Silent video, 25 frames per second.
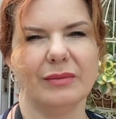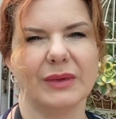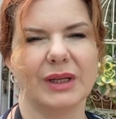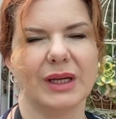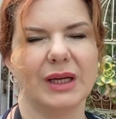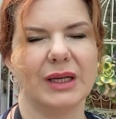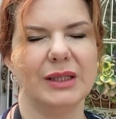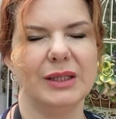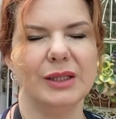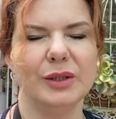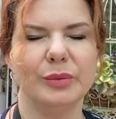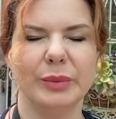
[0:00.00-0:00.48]

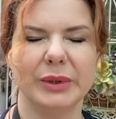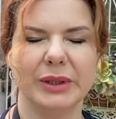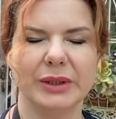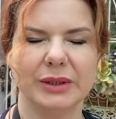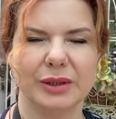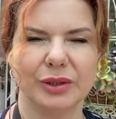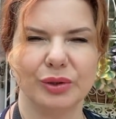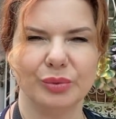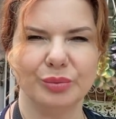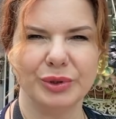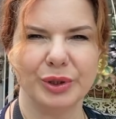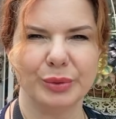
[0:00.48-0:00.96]
Один
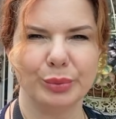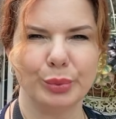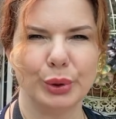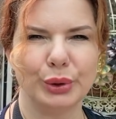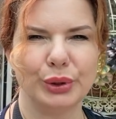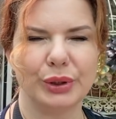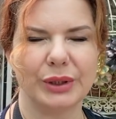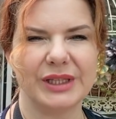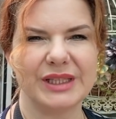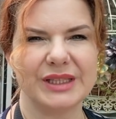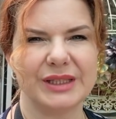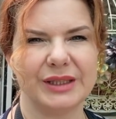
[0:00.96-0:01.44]
манго у меня
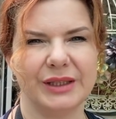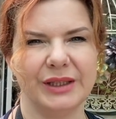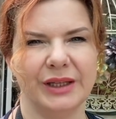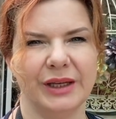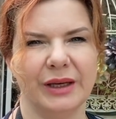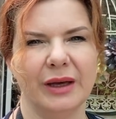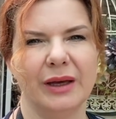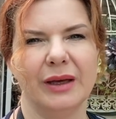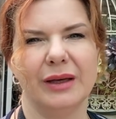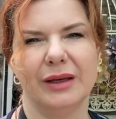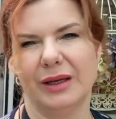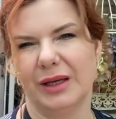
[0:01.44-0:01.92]
будет расти
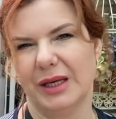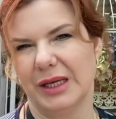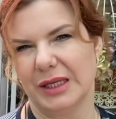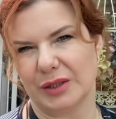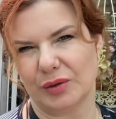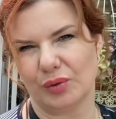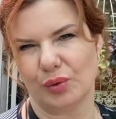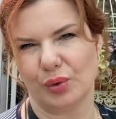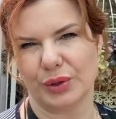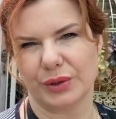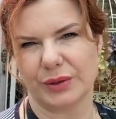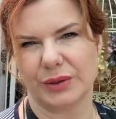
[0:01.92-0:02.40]
из
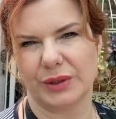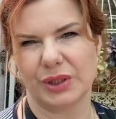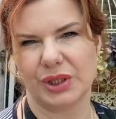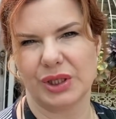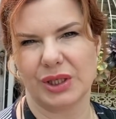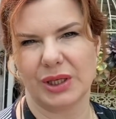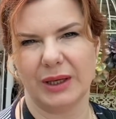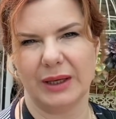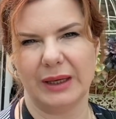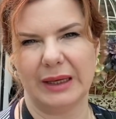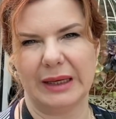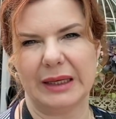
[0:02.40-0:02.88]

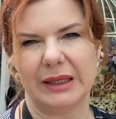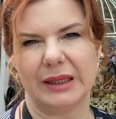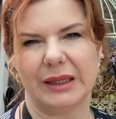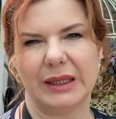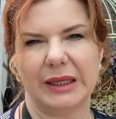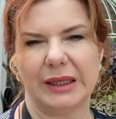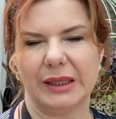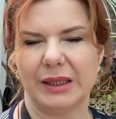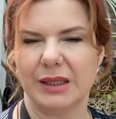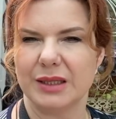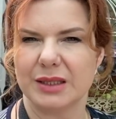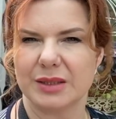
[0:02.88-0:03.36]
косточки, это
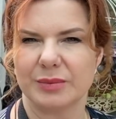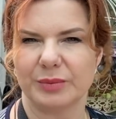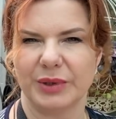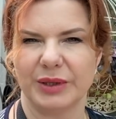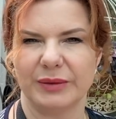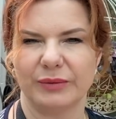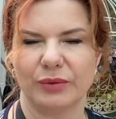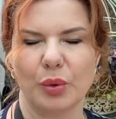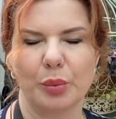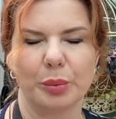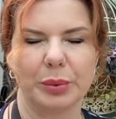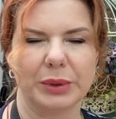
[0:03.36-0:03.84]
из
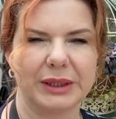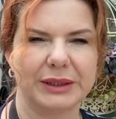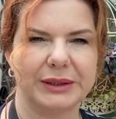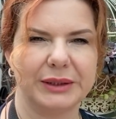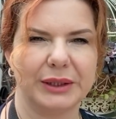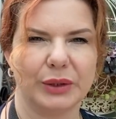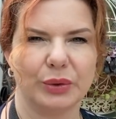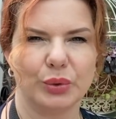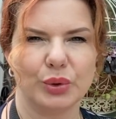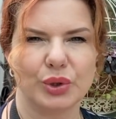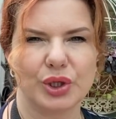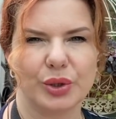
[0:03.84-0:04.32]
моего
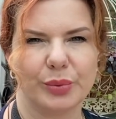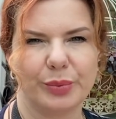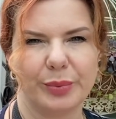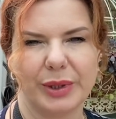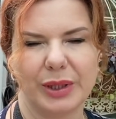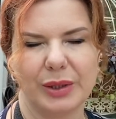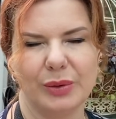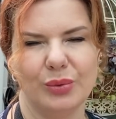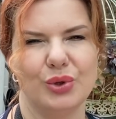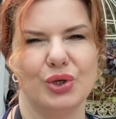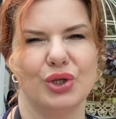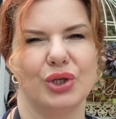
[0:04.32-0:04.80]
плода уже
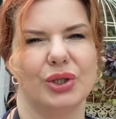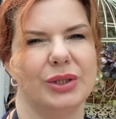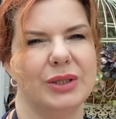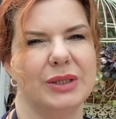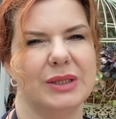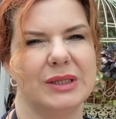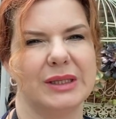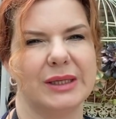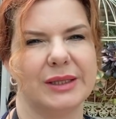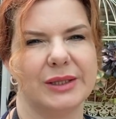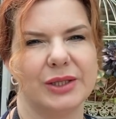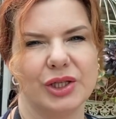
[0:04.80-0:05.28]
полученный
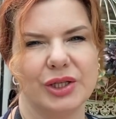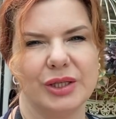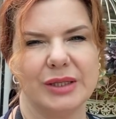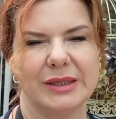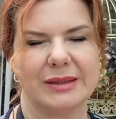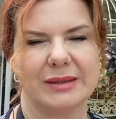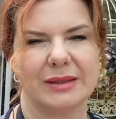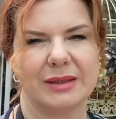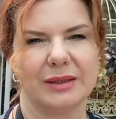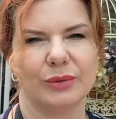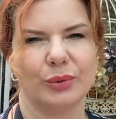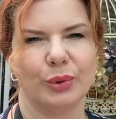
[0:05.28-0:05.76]

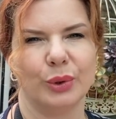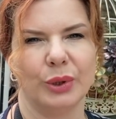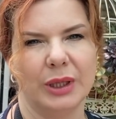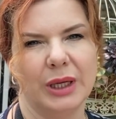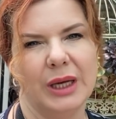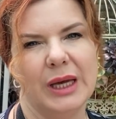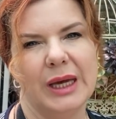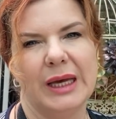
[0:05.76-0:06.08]
саженец такой.